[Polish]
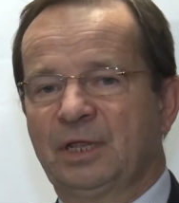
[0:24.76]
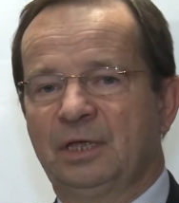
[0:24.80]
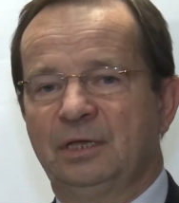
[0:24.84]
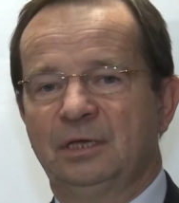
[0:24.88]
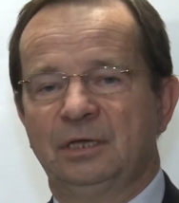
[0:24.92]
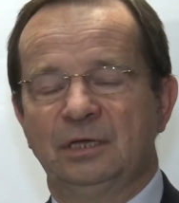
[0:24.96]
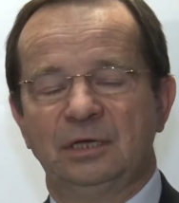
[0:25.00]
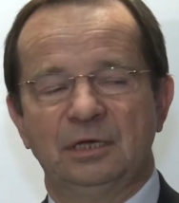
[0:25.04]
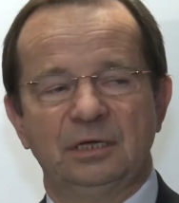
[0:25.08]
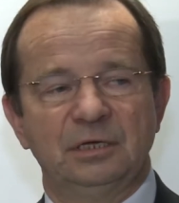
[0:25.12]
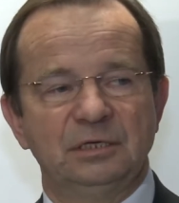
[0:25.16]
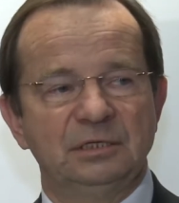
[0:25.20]

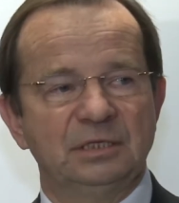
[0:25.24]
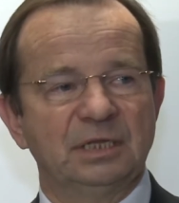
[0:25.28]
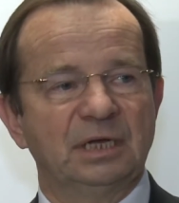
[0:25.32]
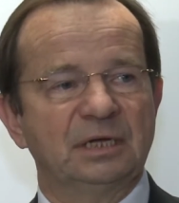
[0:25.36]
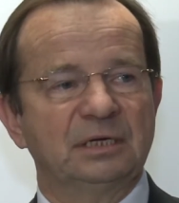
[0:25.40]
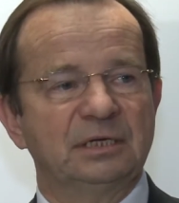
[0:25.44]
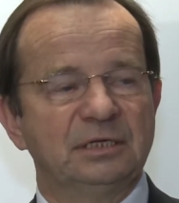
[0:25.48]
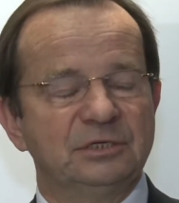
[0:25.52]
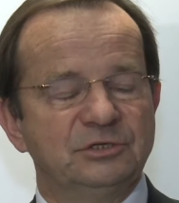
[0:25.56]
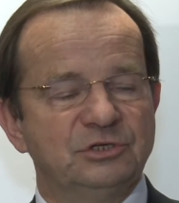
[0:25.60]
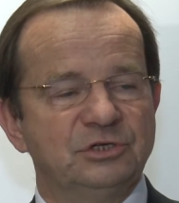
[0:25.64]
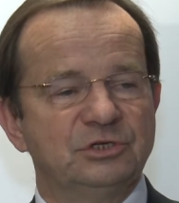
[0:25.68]
E, i
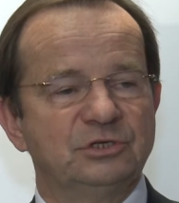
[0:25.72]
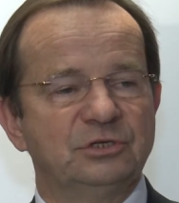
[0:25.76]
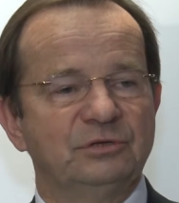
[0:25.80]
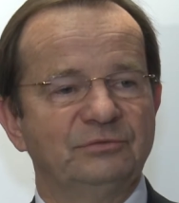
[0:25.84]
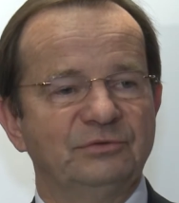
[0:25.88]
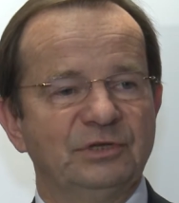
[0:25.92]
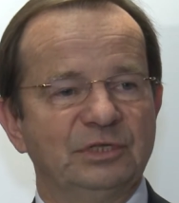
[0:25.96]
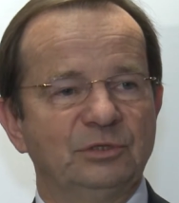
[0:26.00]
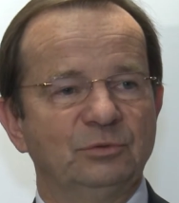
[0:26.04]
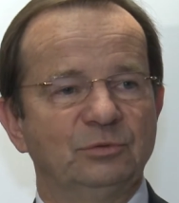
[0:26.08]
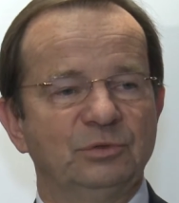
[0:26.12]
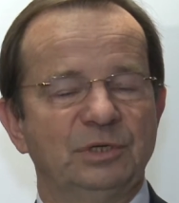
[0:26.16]
nagle dziś
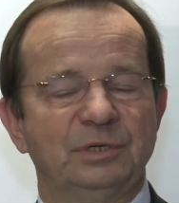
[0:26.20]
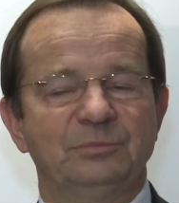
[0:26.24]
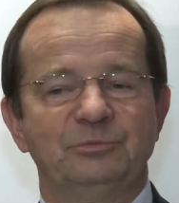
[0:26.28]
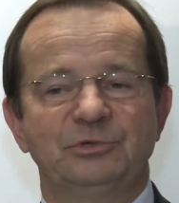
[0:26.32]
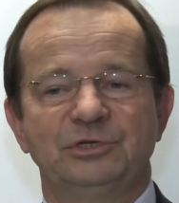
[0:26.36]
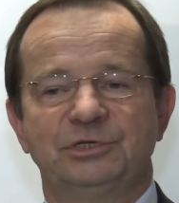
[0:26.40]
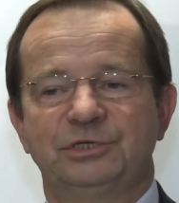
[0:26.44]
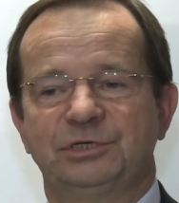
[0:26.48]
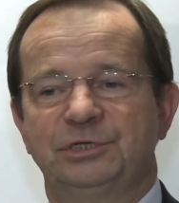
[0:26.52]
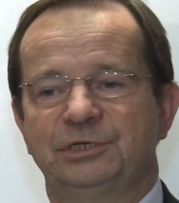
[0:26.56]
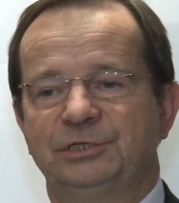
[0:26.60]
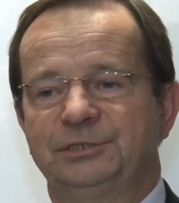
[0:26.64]

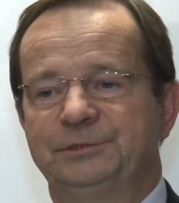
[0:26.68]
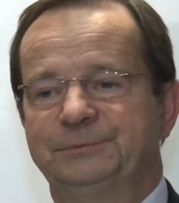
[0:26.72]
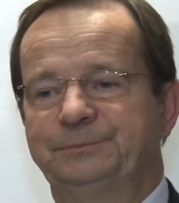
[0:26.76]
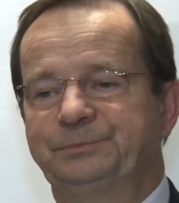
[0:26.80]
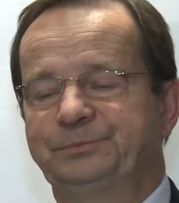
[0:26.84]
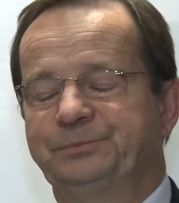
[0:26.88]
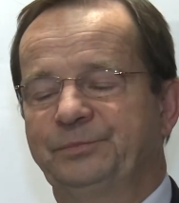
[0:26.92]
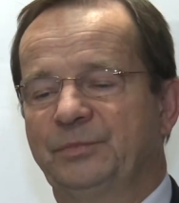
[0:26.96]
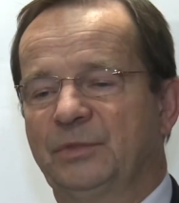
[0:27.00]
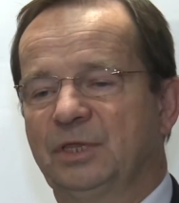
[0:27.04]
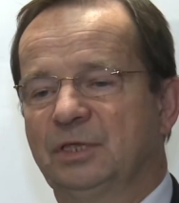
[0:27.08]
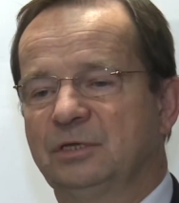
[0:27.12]
dowiadujemy się,
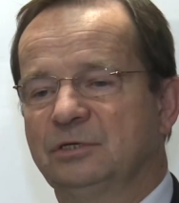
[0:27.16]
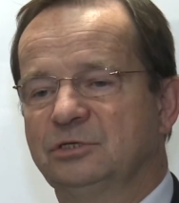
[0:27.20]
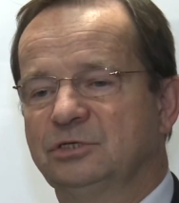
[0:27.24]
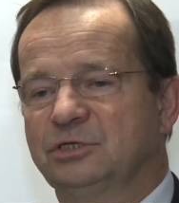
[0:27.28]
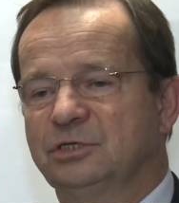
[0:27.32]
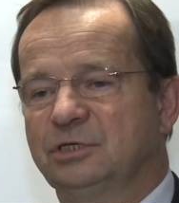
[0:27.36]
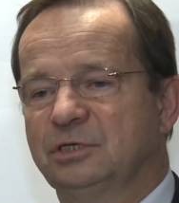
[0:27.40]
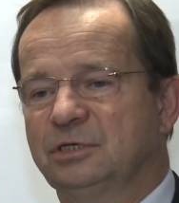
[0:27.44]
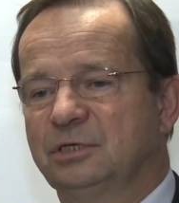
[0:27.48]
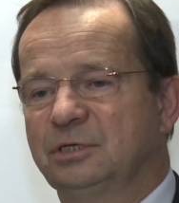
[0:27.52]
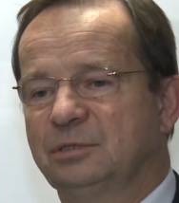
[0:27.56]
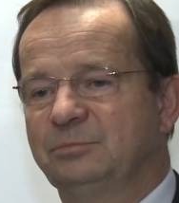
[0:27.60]
mm,
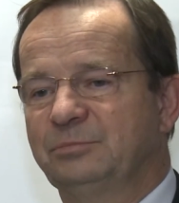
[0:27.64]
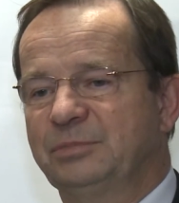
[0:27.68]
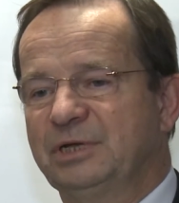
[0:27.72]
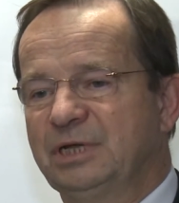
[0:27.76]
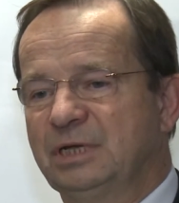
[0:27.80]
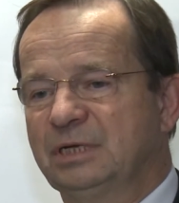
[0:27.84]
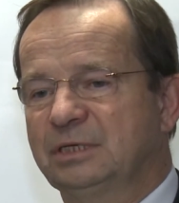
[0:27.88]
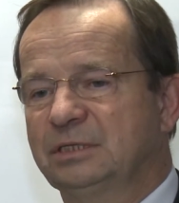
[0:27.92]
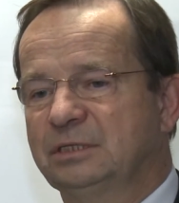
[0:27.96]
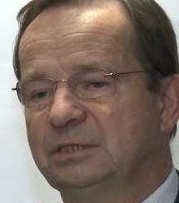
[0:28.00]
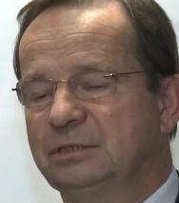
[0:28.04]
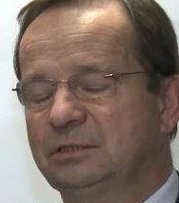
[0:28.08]
że
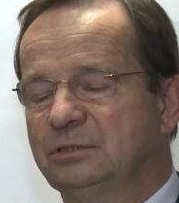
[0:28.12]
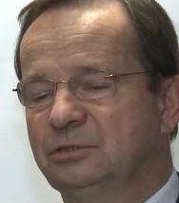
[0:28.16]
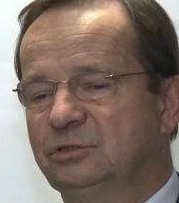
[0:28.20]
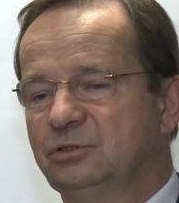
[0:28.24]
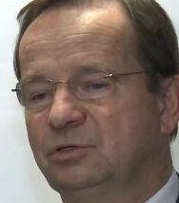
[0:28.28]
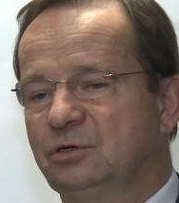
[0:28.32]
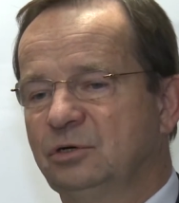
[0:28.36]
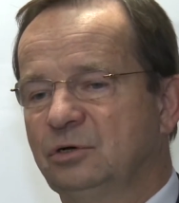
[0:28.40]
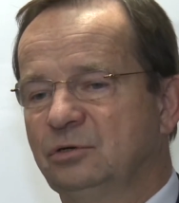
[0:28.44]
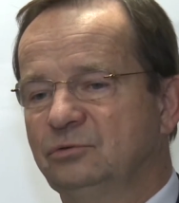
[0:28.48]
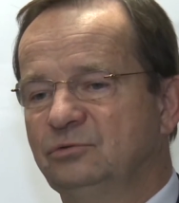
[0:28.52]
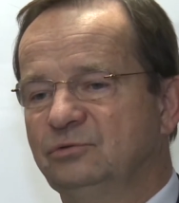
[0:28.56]
brak
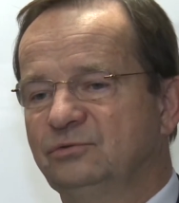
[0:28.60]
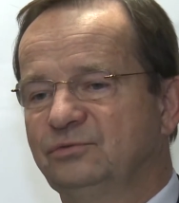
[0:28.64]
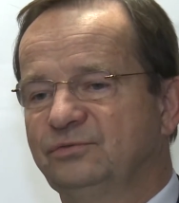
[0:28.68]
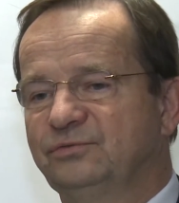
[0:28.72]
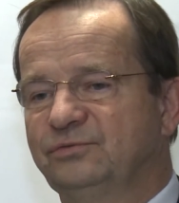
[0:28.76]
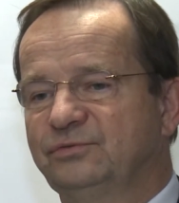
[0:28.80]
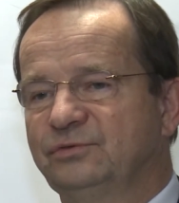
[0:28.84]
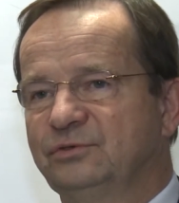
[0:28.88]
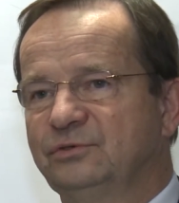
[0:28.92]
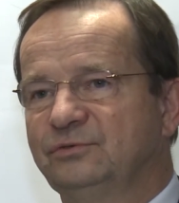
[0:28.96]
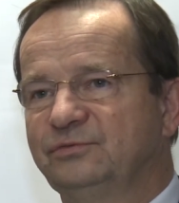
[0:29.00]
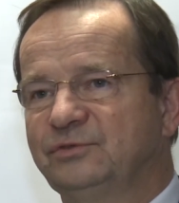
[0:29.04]

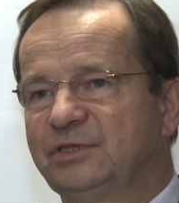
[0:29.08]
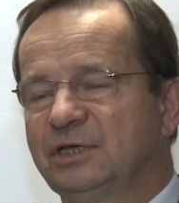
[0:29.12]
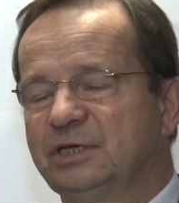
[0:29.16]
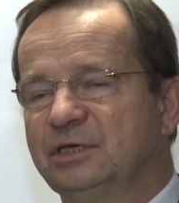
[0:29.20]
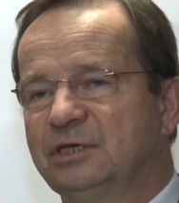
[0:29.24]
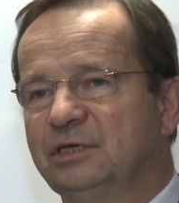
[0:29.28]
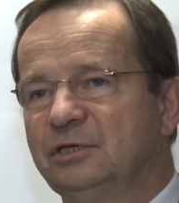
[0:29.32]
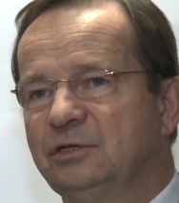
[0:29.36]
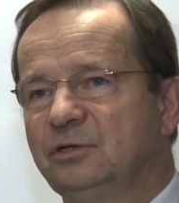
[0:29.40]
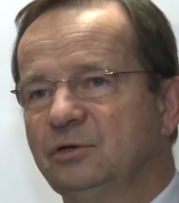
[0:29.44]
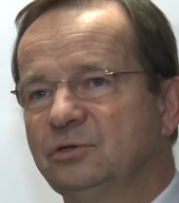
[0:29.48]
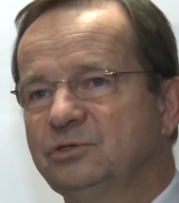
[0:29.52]
dochodów w
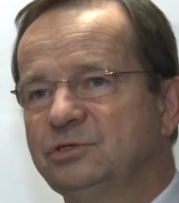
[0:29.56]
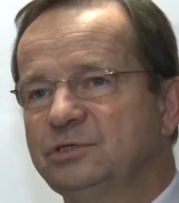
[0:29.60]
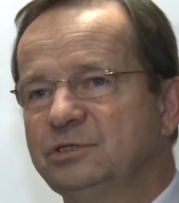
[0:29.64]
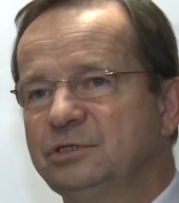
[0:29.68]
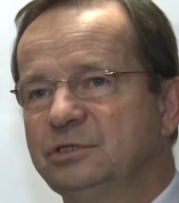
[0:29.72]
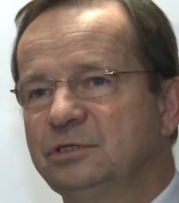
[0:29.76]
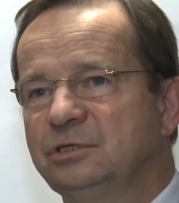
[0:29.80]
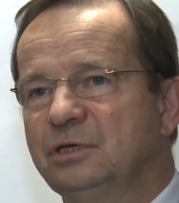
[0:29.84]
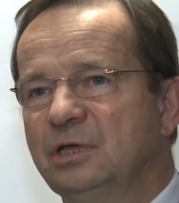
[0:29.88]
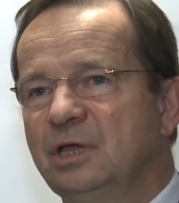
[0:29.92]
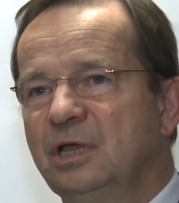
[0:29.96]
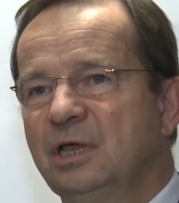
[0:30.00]
takiej
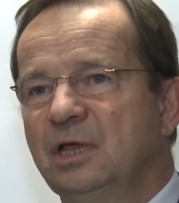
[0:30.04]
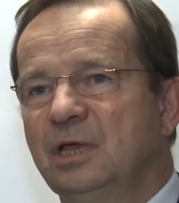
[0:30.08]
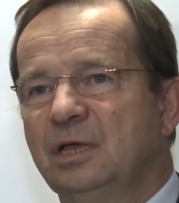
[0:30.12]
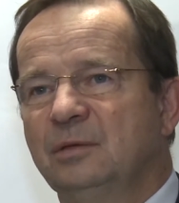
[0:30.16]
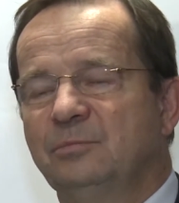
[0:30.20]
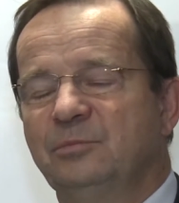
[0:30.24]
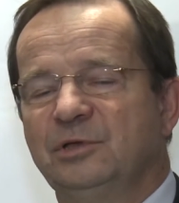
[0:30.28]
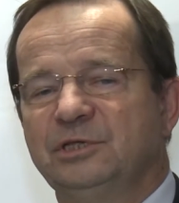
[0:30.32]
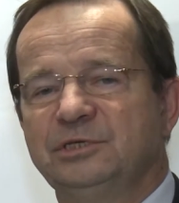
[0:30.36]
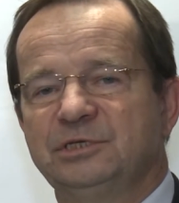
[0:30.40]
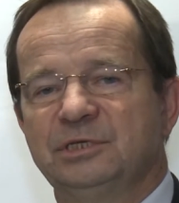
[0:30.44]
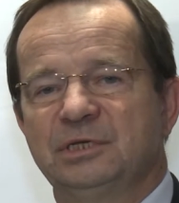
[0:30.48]
ilości
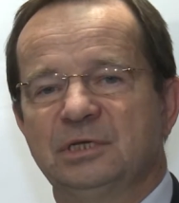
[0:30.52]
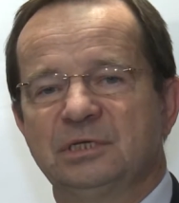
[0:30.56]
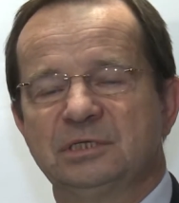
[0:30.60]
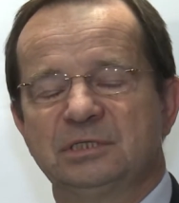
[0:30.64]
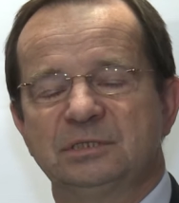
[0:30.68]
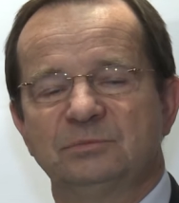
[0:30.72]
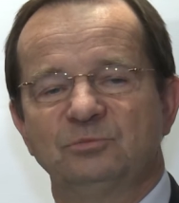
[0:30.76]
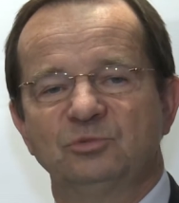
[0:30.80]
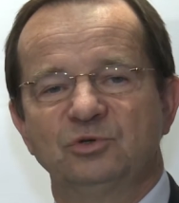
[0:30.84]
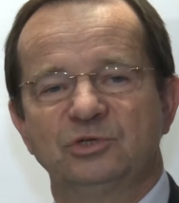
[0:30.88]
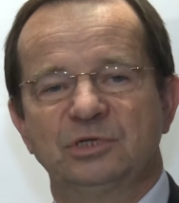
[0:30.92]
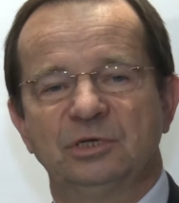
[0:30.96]
będzie
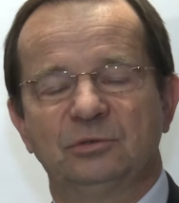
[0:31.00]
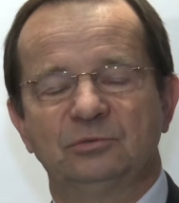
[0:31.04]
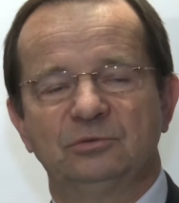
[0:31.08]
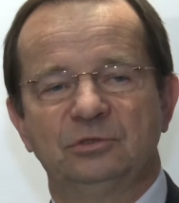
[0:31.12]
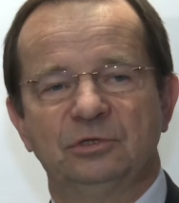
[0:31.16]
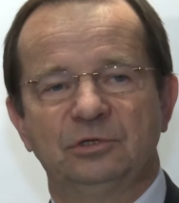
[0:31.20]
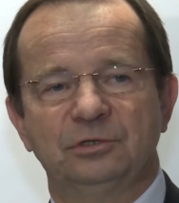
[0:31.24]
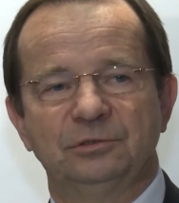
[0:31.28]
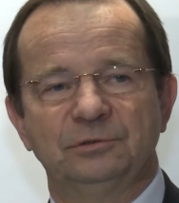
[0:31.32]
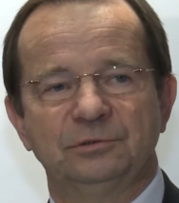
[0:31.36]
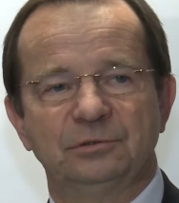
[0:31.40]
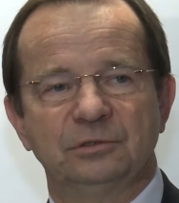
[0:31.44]
nas zmuszał
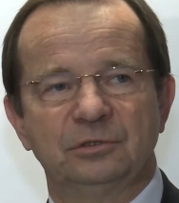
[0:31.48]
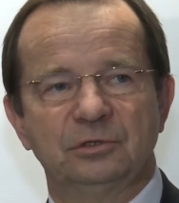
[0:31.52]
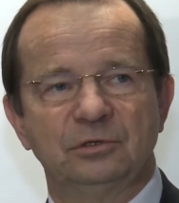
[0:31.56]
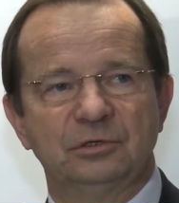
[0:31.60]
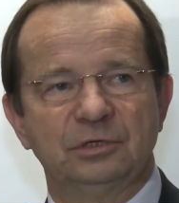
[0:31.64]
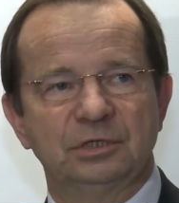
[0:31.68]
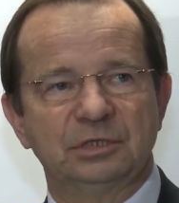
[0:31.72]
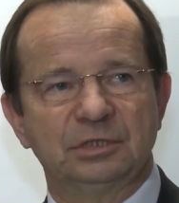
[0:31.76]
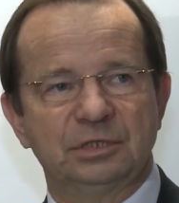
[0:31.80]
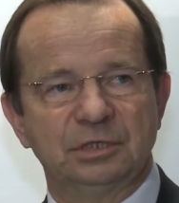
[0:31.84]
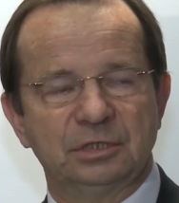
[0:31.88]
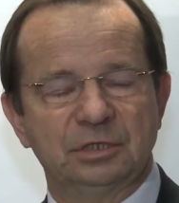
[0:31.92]
do
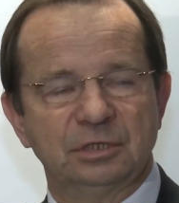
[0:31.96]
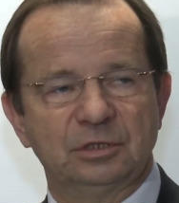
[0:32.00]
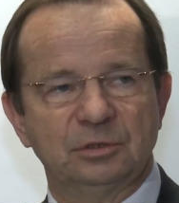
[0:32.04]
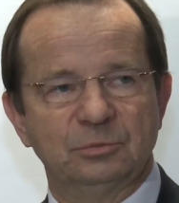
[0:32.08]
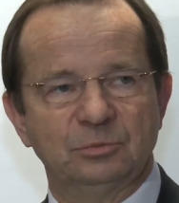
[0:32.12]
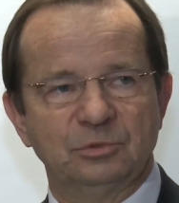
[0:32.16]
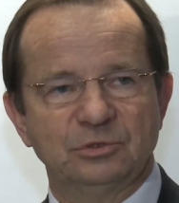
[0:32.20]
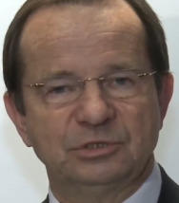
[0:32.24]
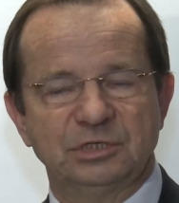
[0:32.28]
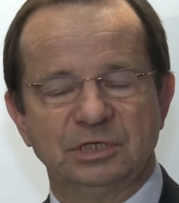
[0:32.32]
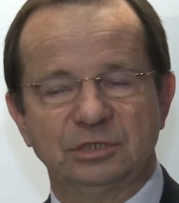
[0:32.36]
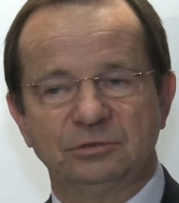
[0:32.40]
korekty tego
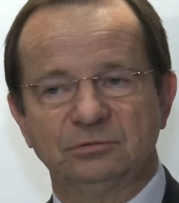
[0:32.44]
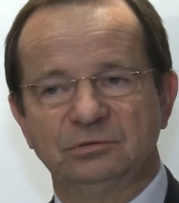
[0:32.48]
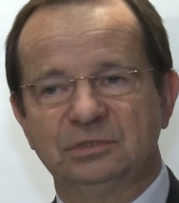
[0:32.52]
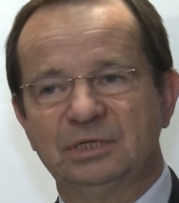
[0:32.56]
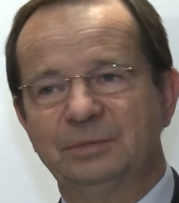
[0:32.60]
budżetu.